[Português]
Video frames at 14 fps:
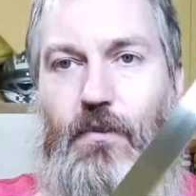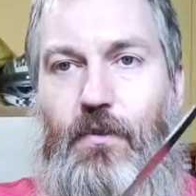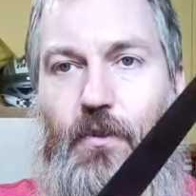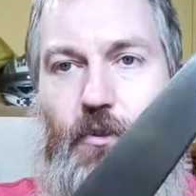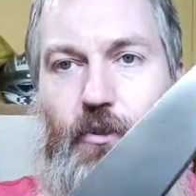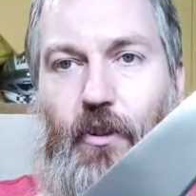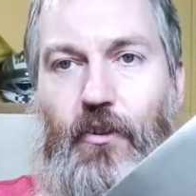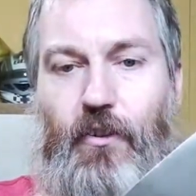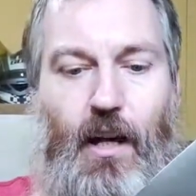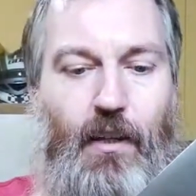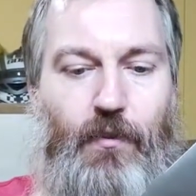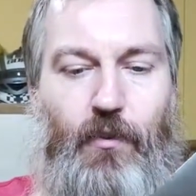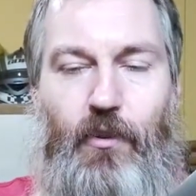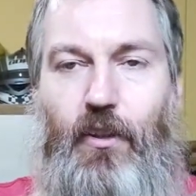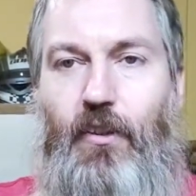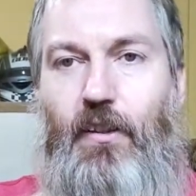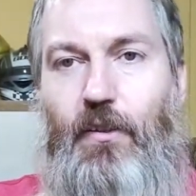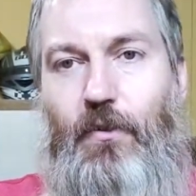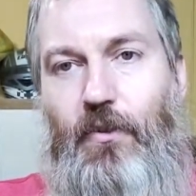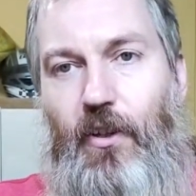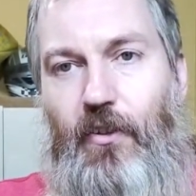no aço
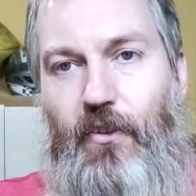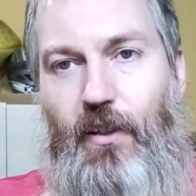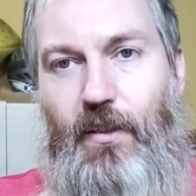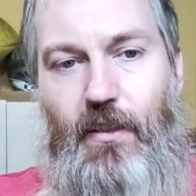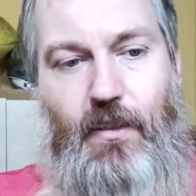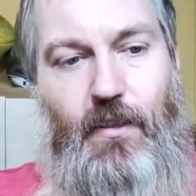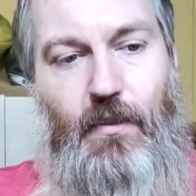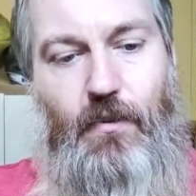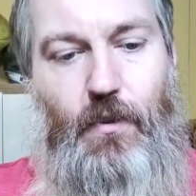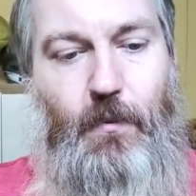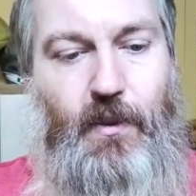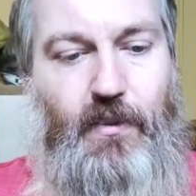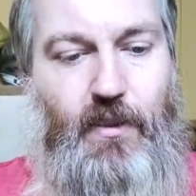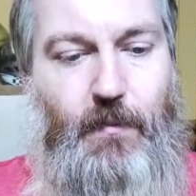6160, que é o que eu mais